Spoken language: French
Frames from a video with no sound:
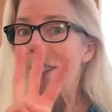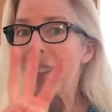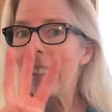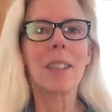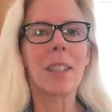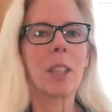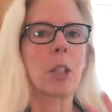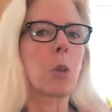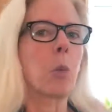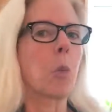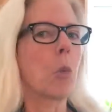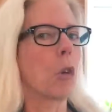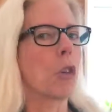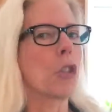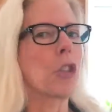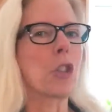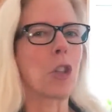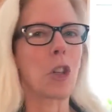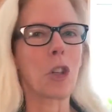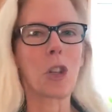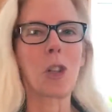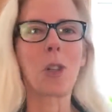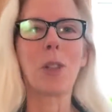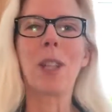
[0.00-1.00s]
ces trois
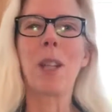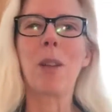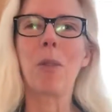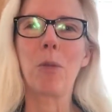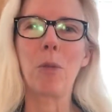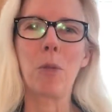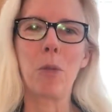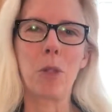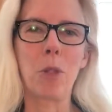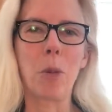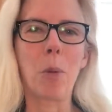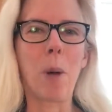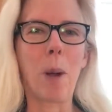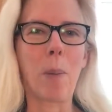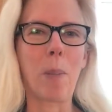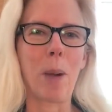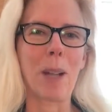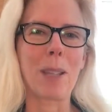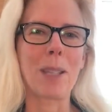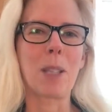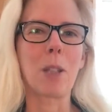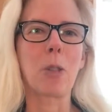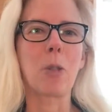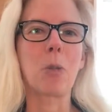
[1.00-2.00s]
sortes-là d'infusion à
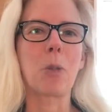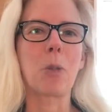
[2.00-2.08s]
partir du